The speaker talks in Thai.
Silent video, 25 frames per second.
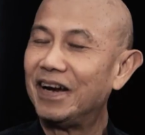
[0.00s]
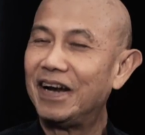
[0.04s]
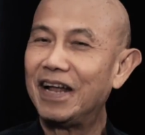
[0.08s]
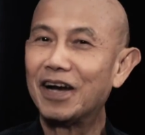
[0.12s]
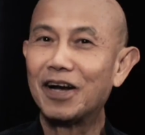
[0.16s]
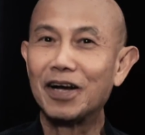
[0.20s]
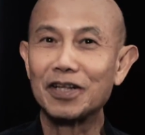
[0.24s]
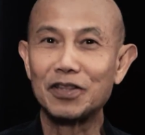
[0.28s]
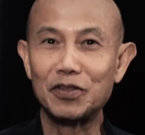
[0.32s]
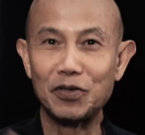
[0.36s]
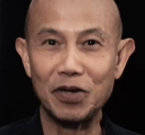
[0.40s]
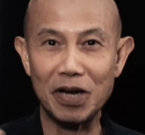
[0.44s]
แล้
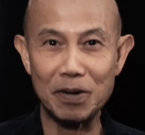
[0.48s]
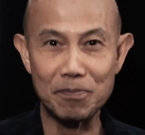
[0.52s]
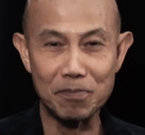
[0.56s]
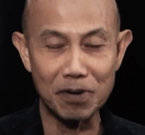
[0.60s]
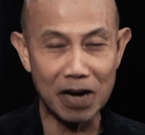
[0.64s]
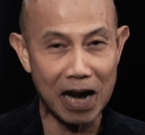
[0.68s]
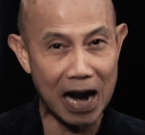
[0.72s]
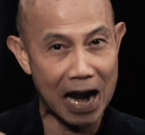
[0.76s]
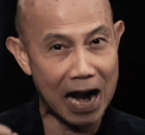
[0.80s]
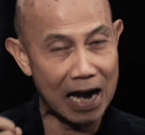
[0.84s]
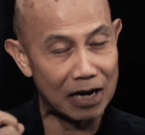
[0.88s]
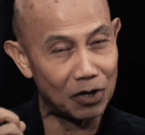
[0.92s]
วก็เตรียม
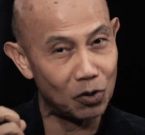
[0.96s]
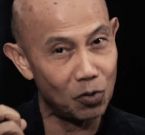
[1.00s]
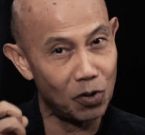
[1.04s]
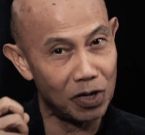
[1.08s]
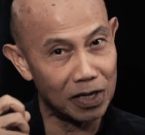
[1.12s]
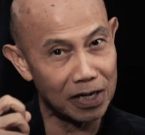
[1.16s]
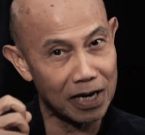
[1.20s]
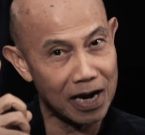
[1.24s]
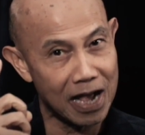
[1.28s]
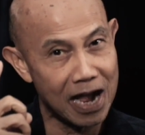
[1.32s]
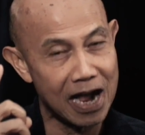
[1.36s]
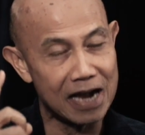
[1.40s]
การล่ว
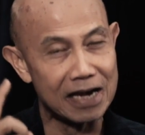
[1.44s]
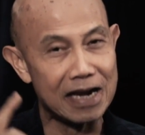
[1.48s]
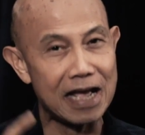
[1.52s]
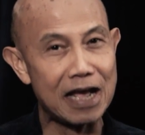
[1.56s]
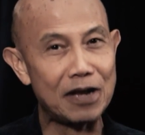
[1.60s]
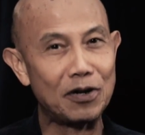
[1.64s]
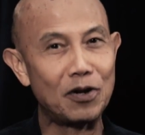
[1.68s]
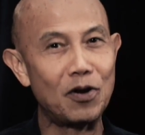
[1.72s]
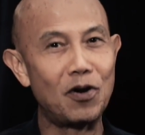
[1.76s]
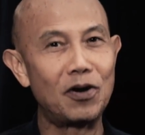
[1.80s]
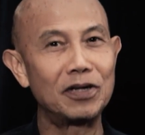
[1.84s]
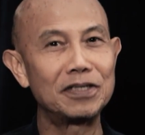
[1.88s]
งหน้า
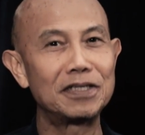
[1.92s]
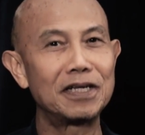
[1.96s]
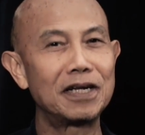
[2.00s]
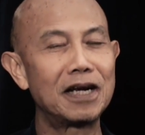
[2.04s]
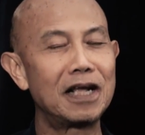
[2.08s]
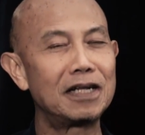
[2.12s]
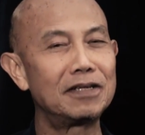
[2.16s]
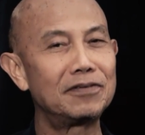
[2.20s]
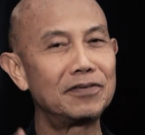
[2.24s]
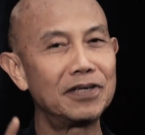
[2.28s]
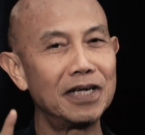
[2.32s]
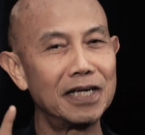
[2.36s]
แน่นอนฉะ
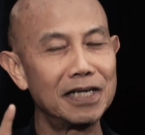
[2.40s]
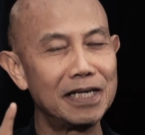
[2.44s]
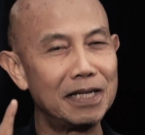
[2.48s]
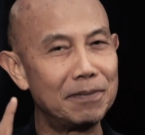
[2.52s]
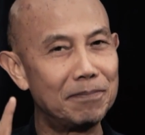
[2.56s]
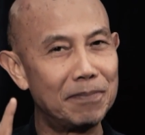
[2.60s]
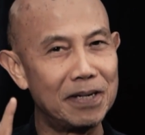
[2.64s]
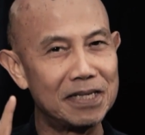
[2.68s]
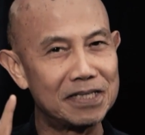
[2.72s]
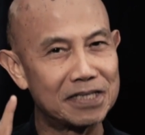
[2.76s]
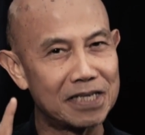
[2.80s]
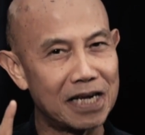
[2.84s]
นั้นเรื่อง
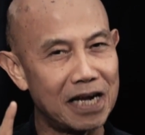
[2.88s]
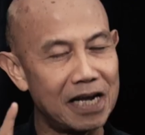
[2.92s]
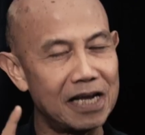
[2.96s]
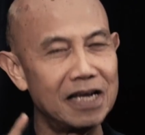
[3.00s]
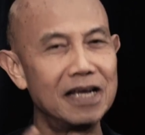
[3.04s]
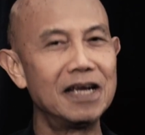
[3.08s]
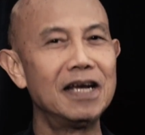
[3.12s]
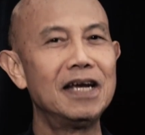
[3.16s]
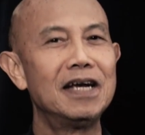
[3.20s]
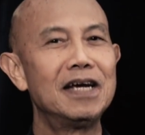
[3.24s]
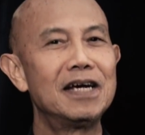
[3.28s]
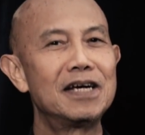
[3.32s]
นี้ไม่ใช่
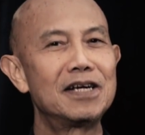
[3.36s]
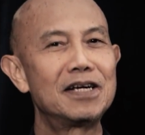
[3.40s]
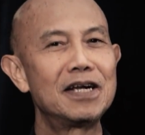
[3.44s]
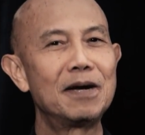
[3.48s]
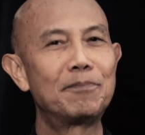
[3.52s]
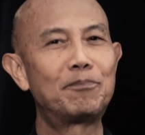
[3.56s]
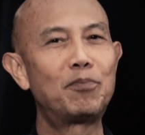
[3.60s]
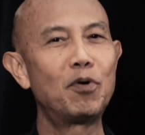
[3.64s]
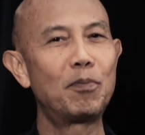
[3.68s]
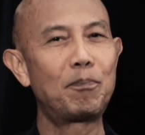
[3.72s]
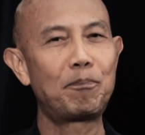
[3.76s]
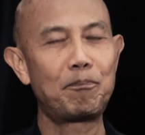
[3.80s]
เรื่
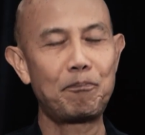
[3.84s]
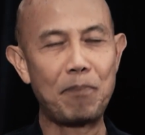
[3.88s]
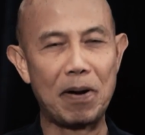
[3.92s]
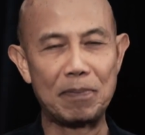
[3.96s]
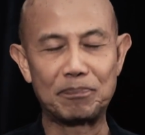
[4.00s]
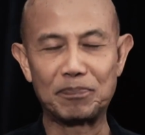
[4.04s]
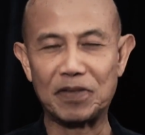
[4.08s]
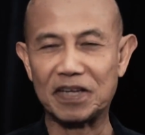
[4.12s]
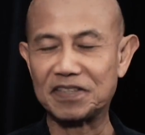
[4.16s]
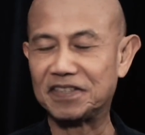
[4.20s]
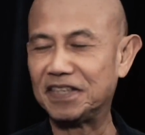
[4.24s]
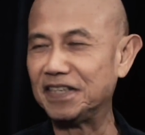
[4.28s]
องปุ๊บปั๊
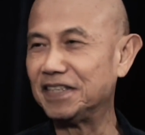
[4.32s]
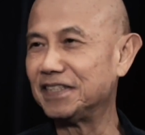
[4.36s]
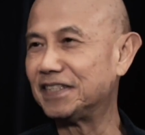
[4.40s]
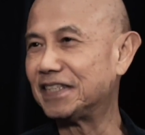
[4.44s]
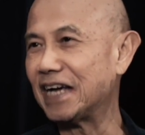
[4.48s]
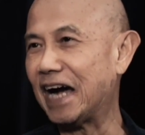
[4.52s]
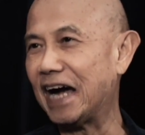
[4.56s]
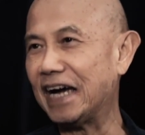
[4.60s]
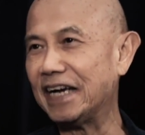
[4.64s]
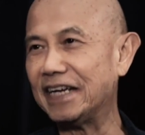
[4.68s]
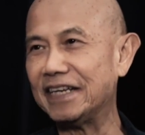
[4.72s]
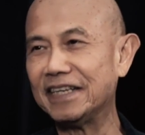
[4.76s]
บตัดสิน
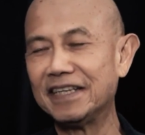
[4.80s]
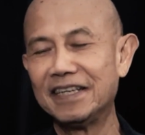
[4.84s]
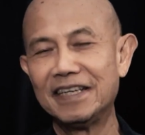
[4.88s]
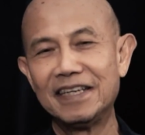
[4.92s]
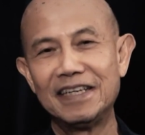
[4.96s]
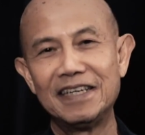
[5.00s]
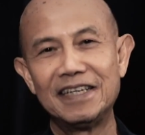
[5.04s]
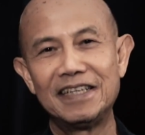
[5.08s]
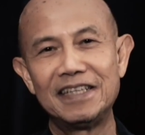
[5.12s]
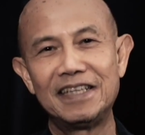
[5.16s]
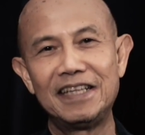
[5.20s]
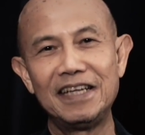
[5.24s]
ใจ
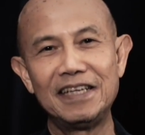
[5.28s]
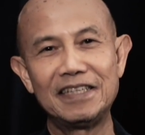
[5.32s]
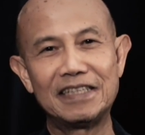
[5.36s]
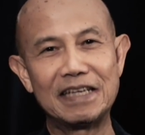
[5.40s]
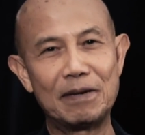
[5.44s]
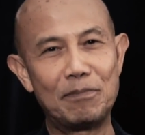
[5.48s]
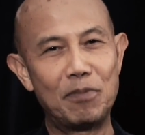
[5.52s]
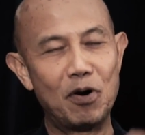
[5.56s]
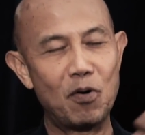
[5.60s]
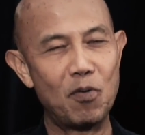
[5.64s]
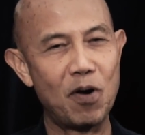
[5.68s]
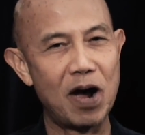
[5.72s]
ที่
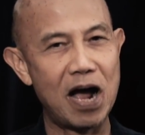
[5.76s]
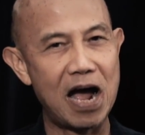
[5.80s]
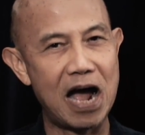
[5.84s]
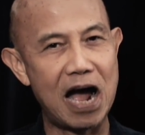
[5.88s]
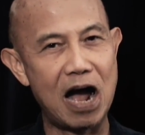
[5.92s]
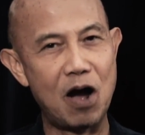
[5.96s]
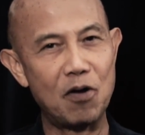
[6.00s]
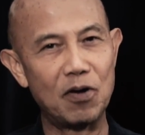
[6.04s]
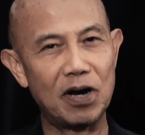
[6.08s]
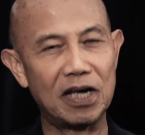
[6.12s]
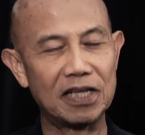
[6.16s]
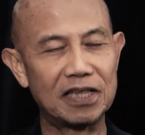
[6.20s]
จะบอกว่า
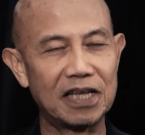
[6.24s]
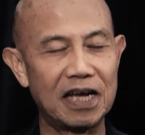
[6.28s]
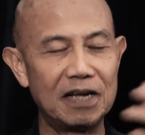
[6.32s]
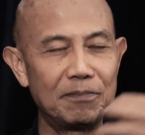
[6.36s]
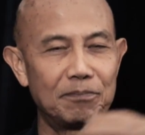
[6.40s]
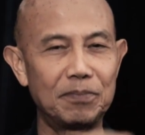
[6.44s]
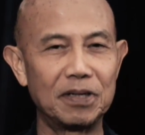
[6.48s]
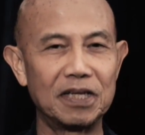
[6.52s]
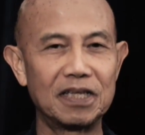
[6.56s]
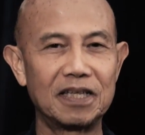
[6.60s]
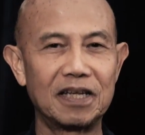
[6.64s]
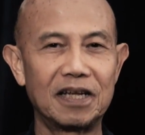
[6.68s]
เอาละท่าน
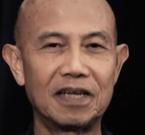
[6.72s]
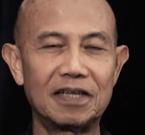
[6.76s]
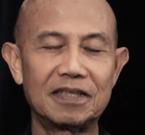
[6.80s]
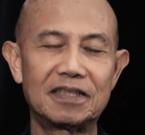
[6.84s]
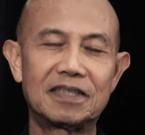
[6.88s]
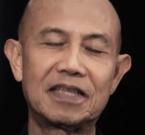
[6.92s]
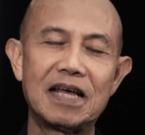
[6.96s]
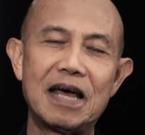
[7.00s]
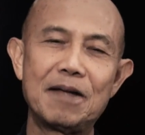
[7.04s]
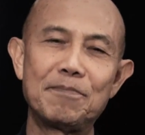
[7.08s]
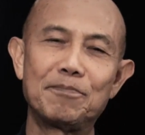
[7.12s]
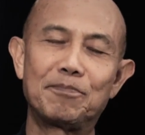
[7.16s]

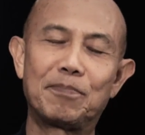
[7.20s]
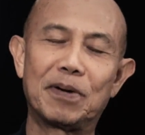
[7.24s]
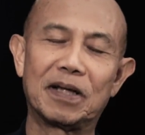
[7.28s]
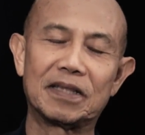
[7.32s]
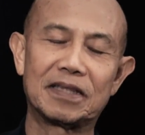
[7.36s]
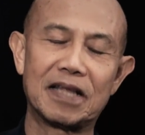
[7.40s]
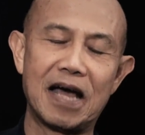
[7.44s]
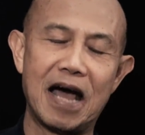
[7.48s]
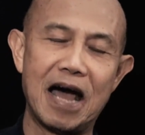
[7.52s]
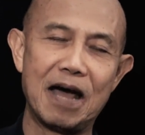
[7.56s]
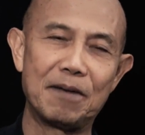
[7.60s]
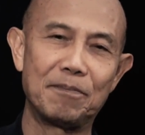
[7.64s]
ท่านป
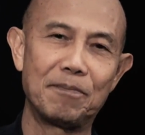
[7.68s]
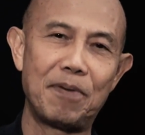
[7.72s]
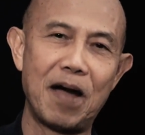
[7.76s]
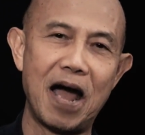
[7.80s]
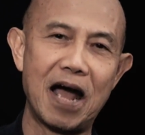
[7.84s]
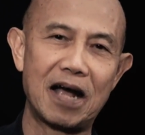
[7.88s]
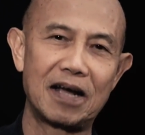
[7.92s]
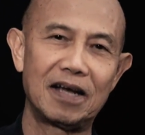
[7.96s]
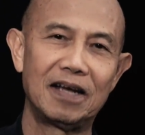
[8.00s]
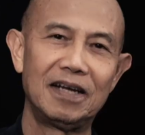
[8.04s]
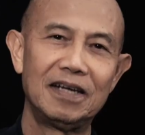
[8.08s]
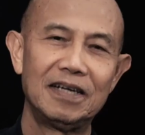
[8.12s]
ระธานพร
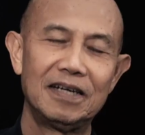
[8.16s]
รค